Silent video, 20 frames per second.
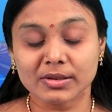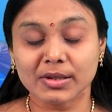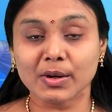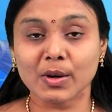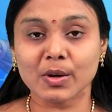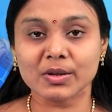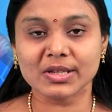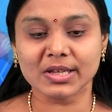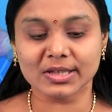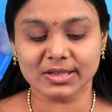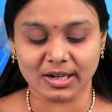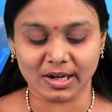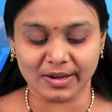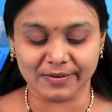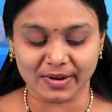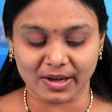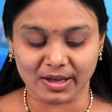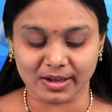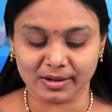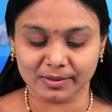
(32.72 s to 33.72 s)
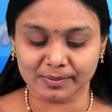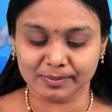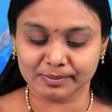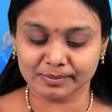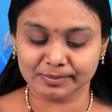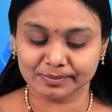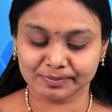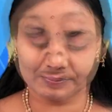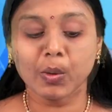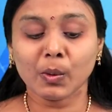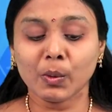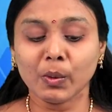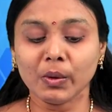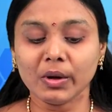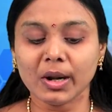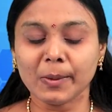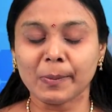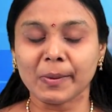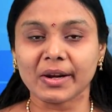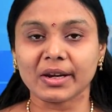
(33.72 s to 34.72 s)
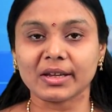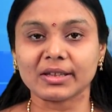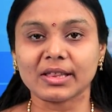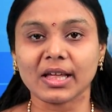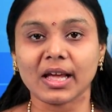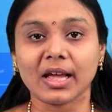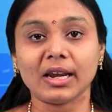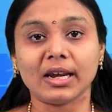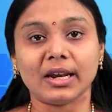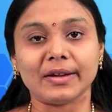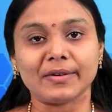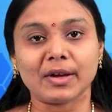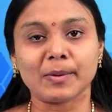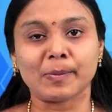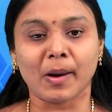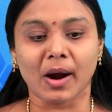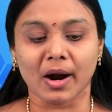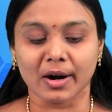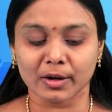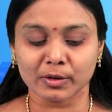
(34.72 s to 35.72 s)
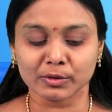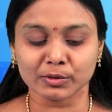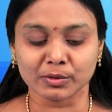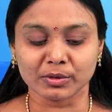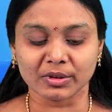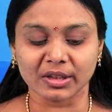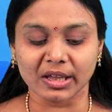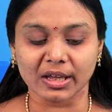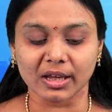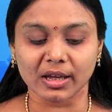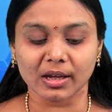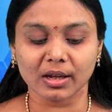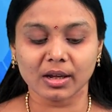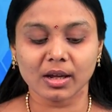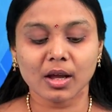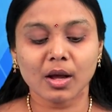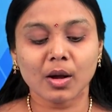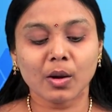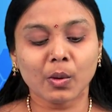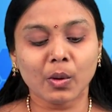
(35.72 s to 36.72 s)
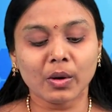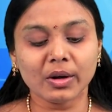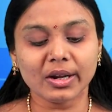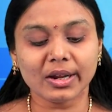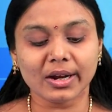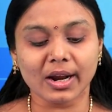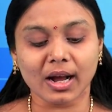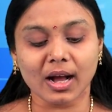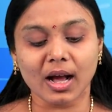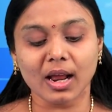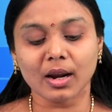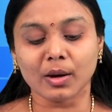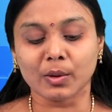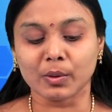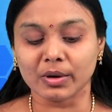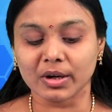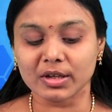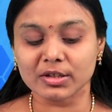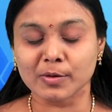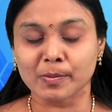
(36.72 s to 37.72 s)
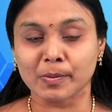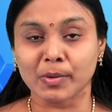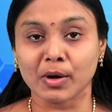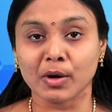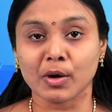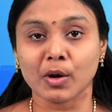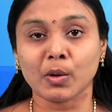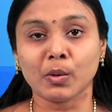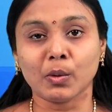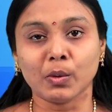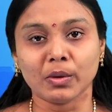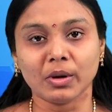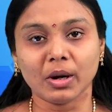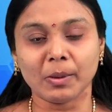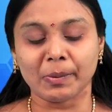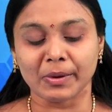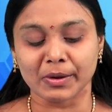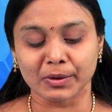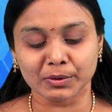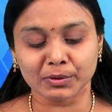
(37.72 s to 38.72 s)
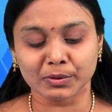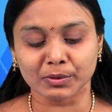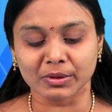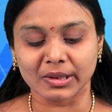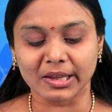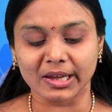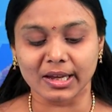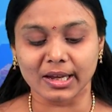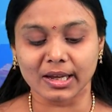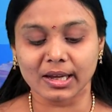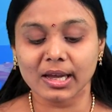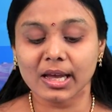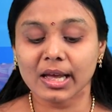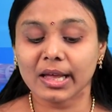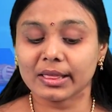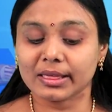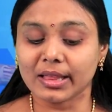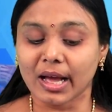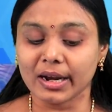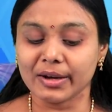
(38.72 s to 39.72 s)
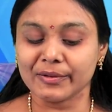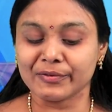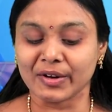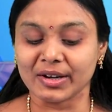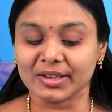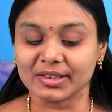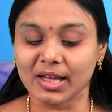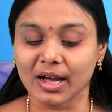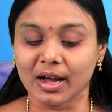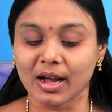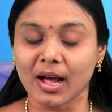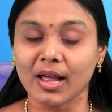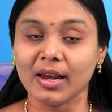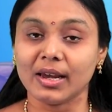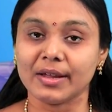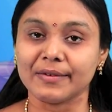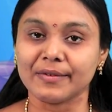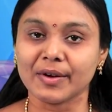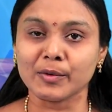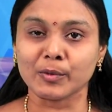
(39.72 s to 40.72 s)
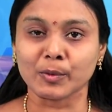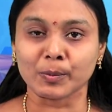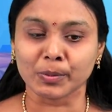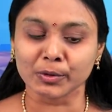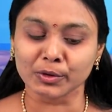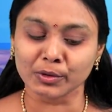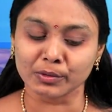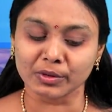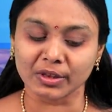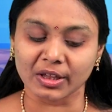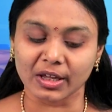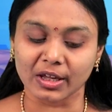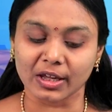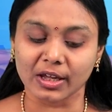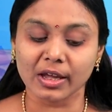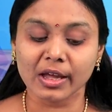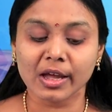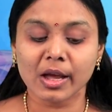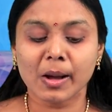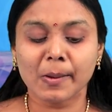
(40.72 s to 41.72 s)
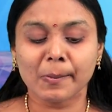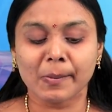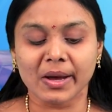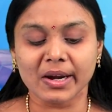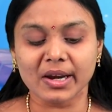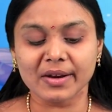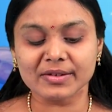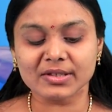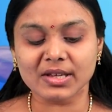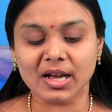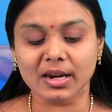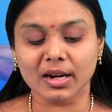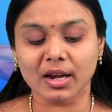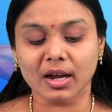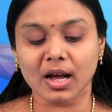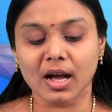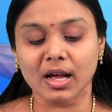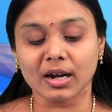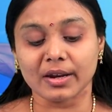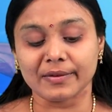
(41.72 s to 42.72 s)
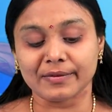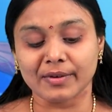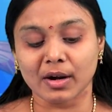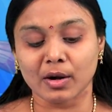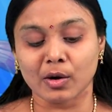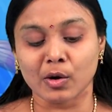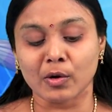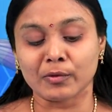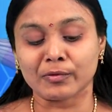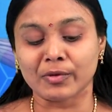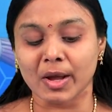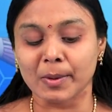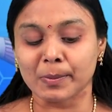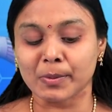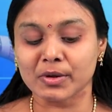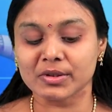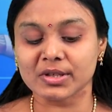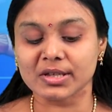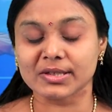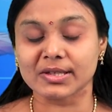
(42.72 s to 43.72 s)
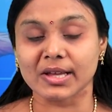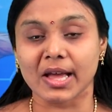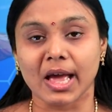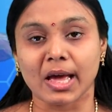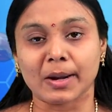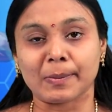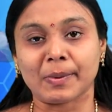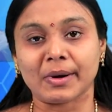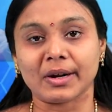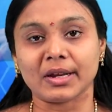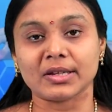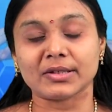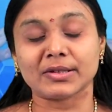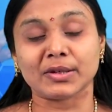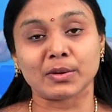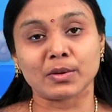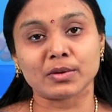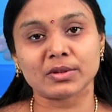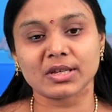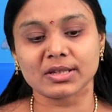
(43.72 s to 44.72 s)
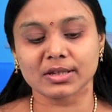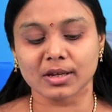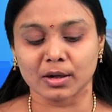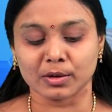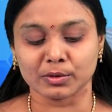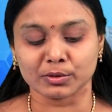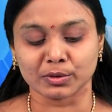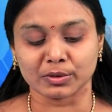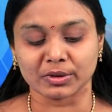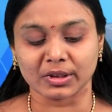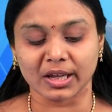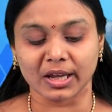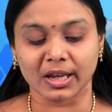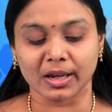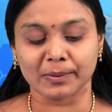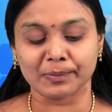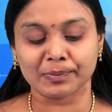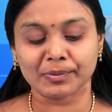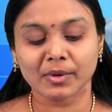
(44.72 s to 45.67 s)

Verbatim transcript: సిరోసిస్ లివర్ గుండె పెరిగితే లివర్ పాడవుతుంది కొన్ని రకాల గుండె జబ్బుల్లో గుండె పెరుగుతుంది దాని ఫలితంగా లివర్ ఉబ్బుతుంది పర్యవసానంగా లివర్లో ఫైబ్రోసిస్ ఏర్పడి సిరోసిస్ కలుగుతుంది